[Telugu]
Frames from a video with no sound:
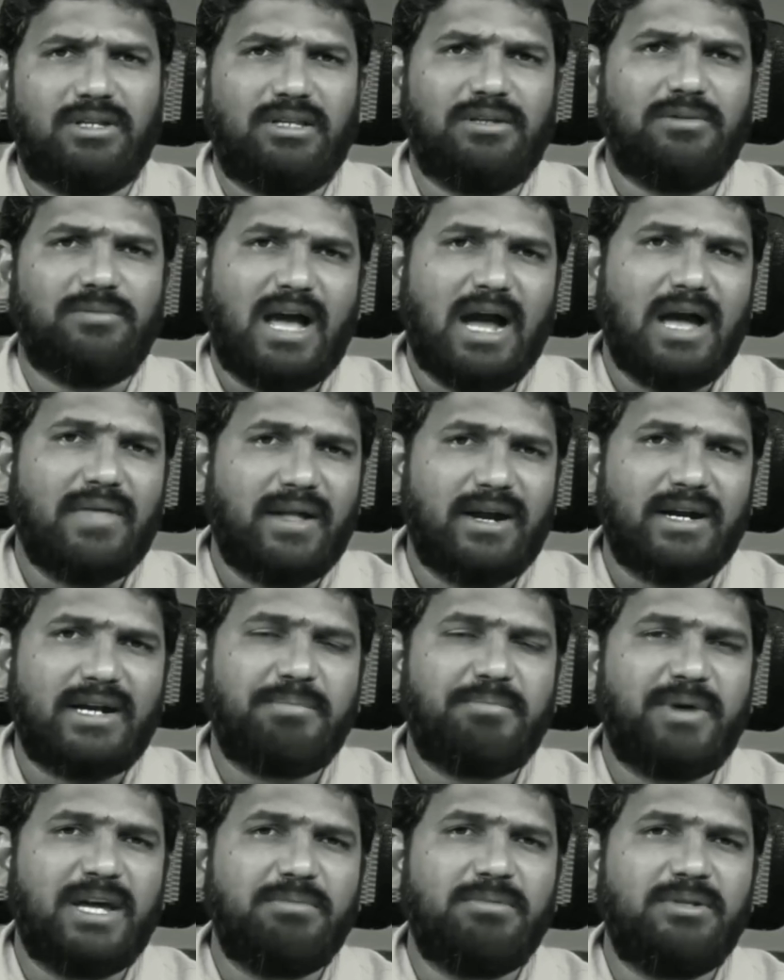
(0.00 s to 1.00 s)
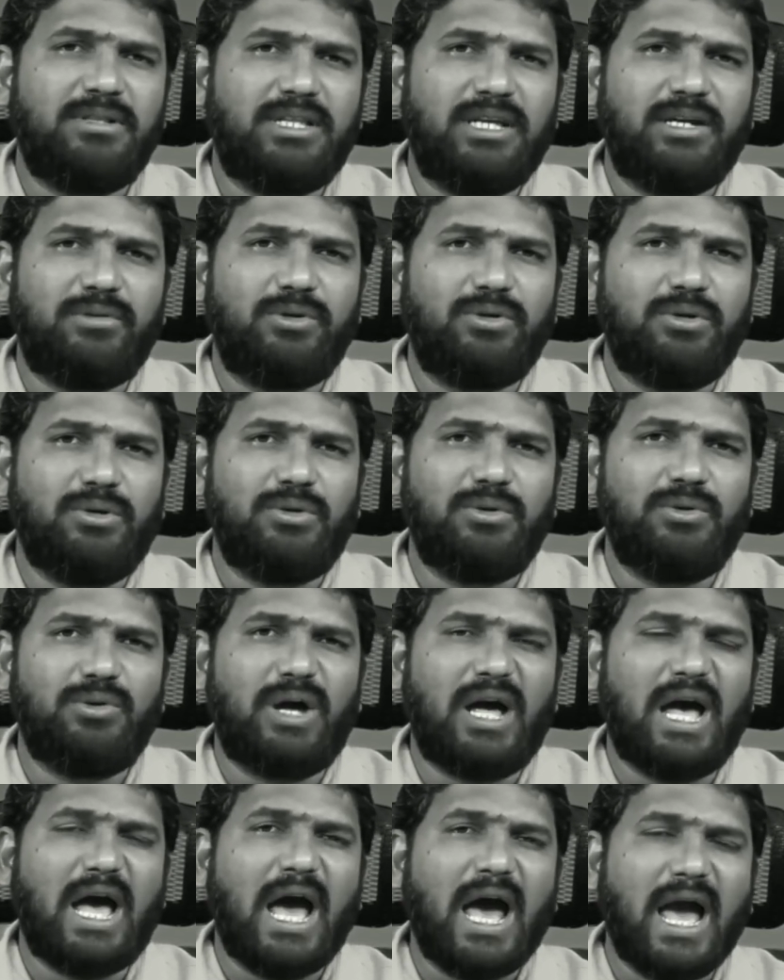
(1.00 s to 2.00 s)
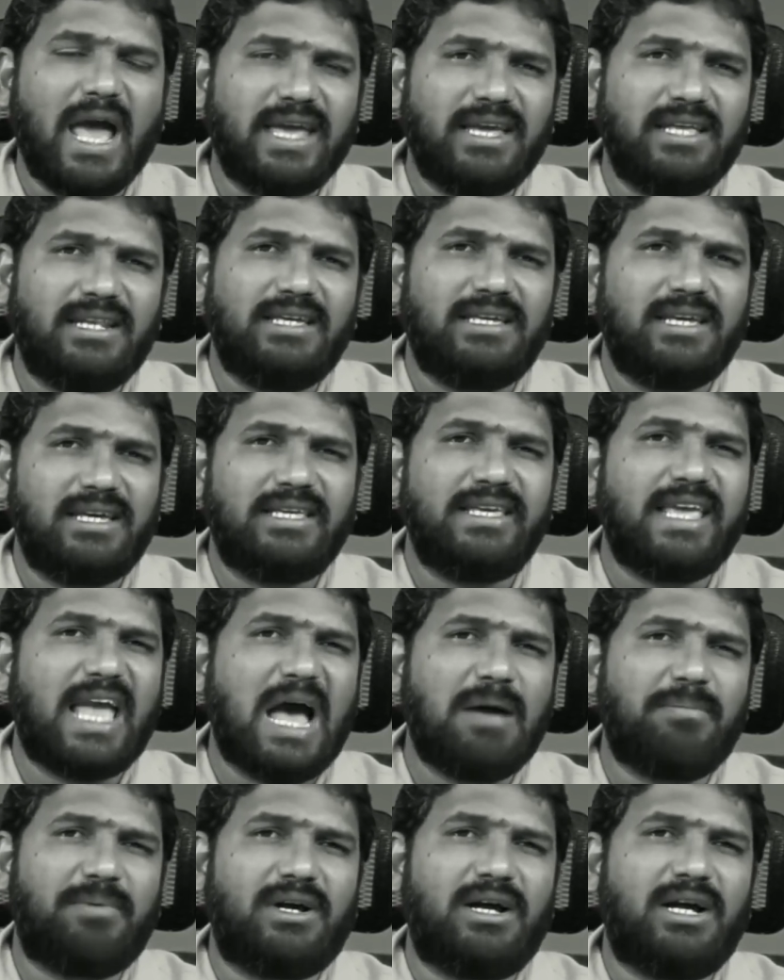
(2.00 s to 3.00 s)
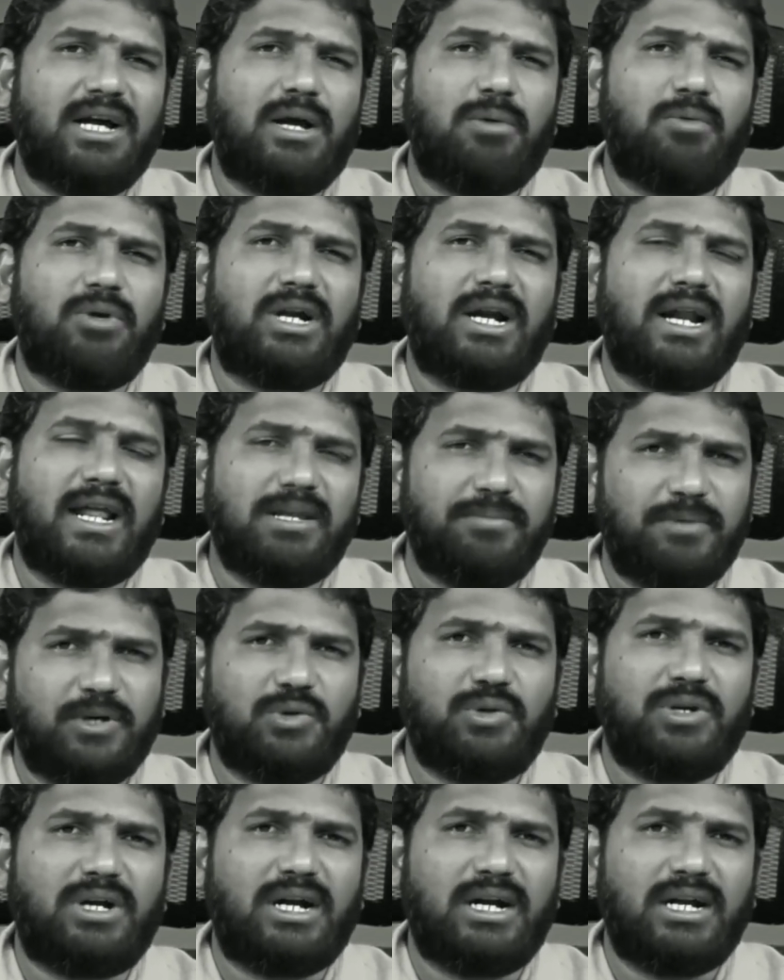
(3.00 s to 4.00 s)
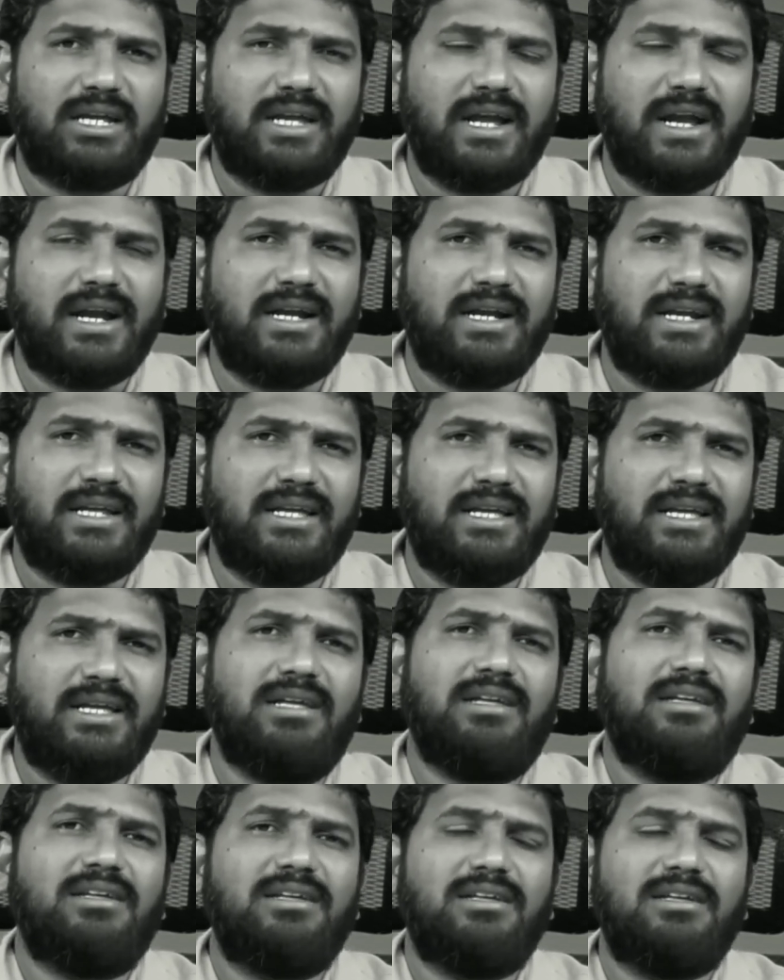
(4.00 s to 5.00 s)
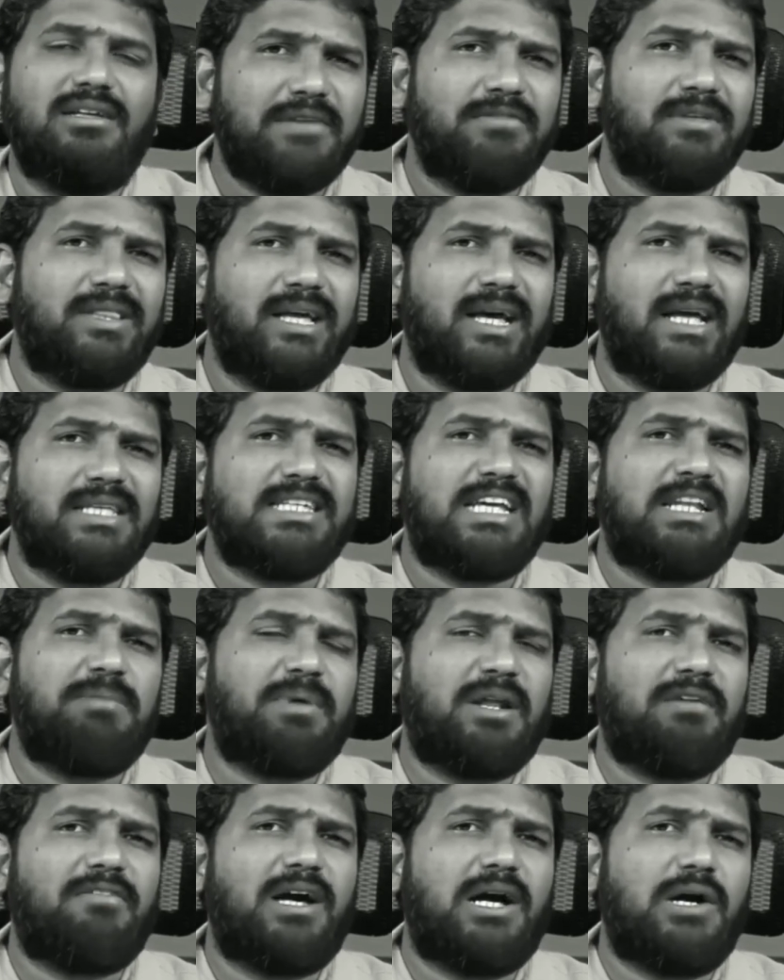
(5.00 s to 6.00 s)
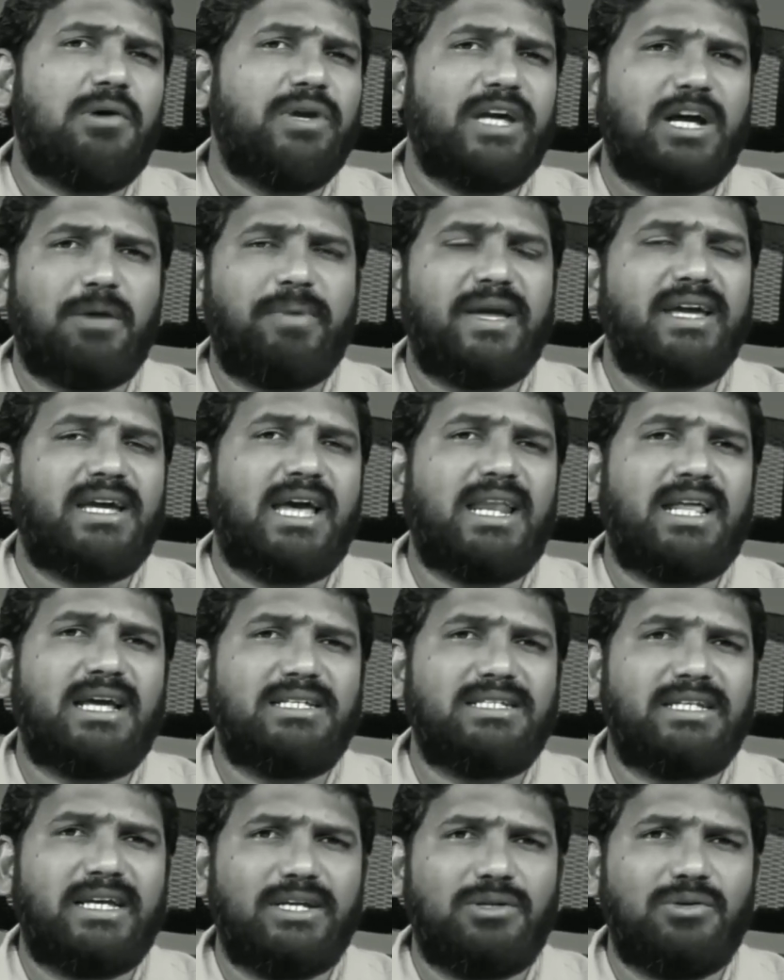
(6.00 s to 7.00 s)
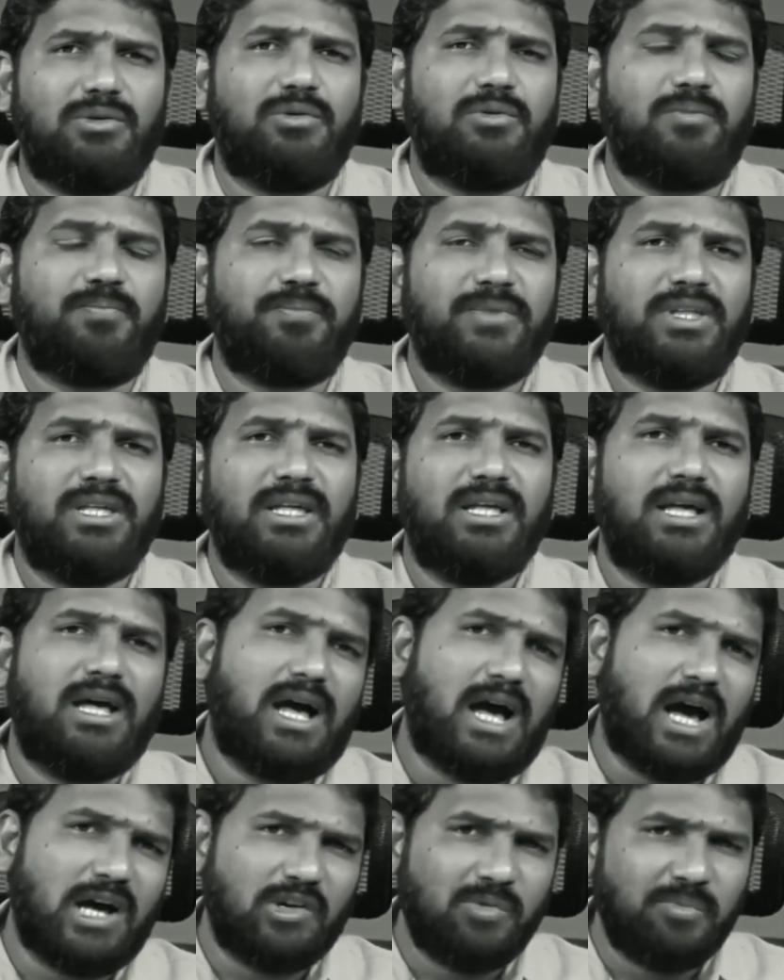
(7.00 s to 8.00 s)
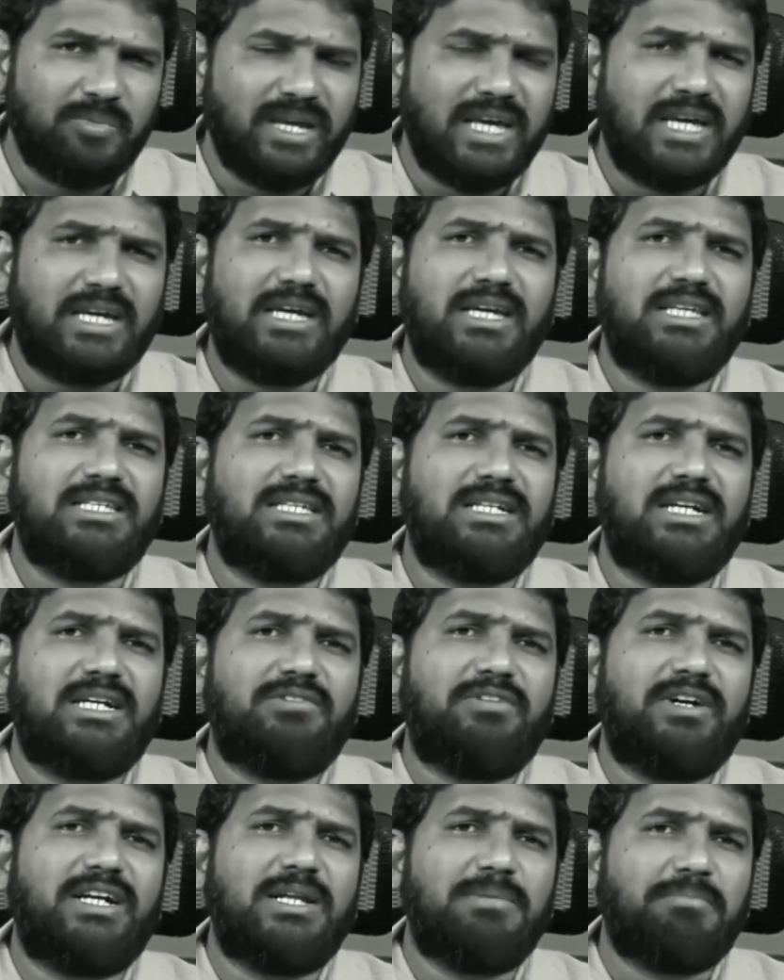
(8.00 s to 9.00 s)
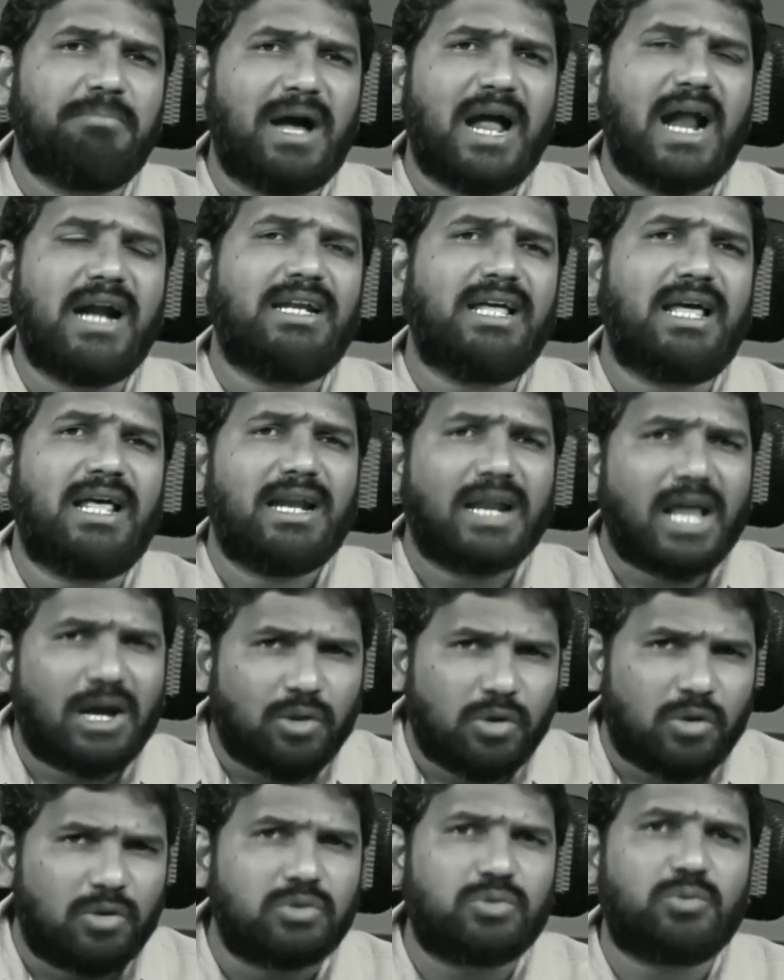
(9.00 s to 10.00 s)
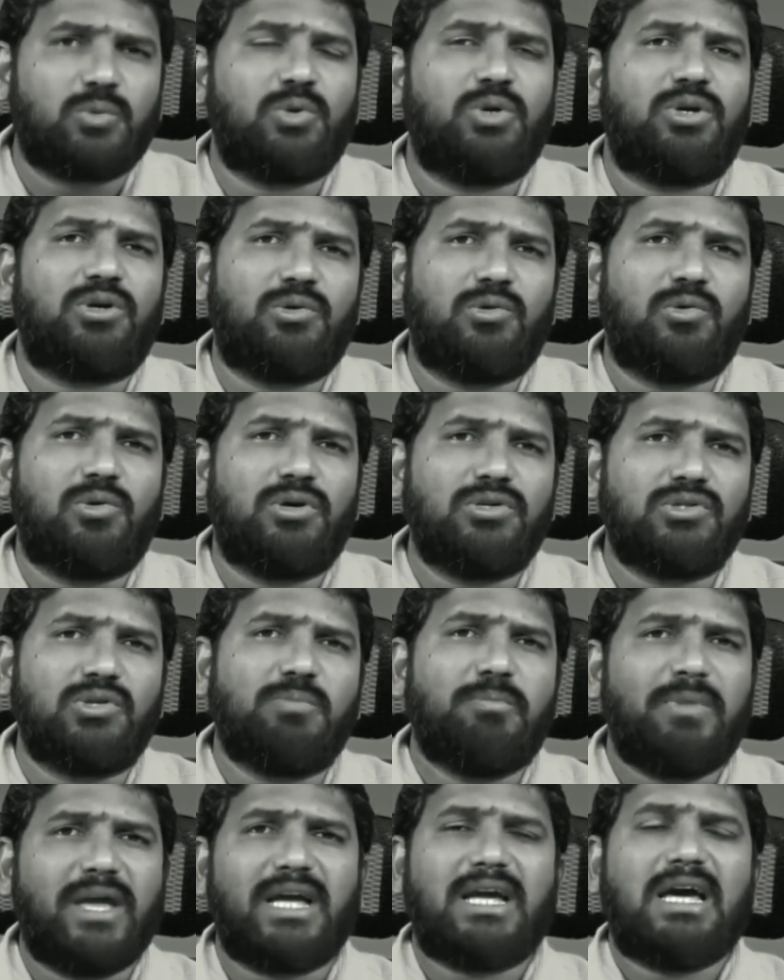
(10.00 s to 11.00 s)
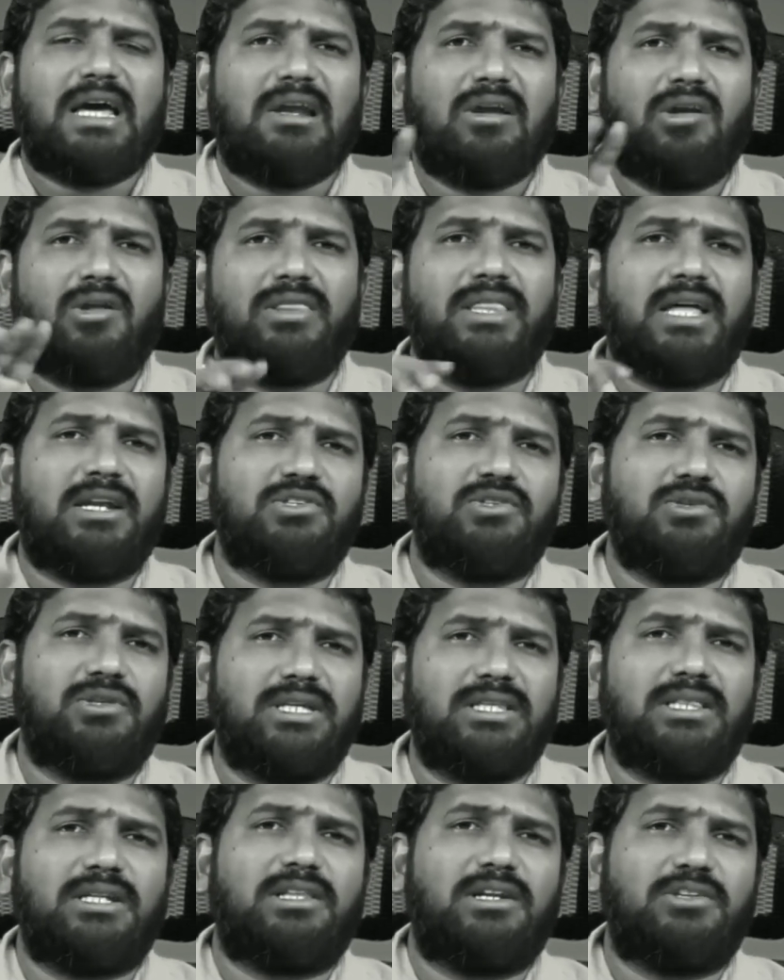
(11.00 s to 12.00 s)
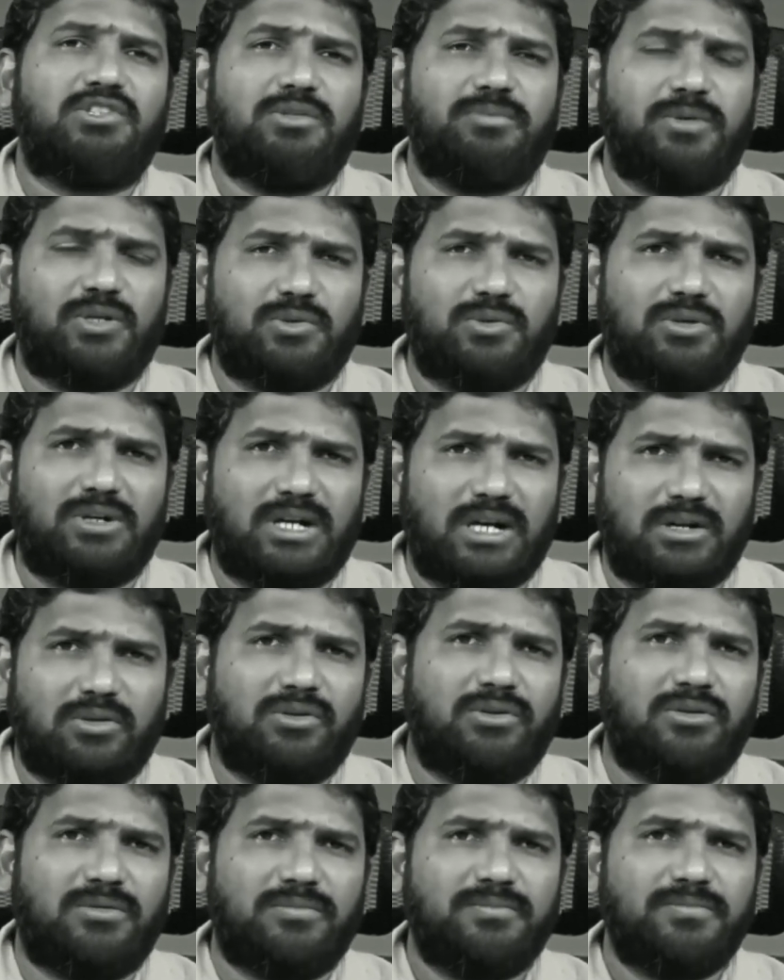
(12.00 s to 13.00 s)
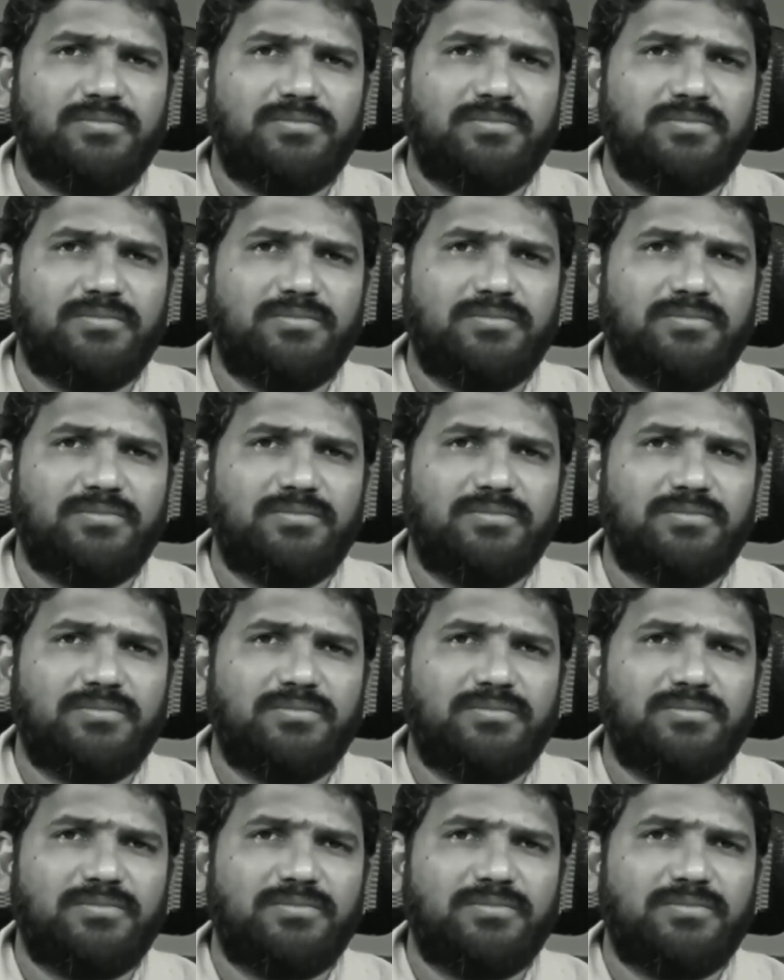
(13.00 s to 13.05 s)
ఉంటుంది అదంట బైబిల్ దేవుడు ఆయనకి జ్ఞాపకంగా ఉండడానికి పెట్టుకున్నాడంట ఏంటి ఈ విధంగా జలప్రవాహం ఇకపై కలగజేయను అను మీకు ఇచ్చినటువంటి మాట నాకు గుర్తుండటం కోసం మేఘాలలో ధనస్సును ఇంద్రధనస్సును పెట్టుకుంటున్నాను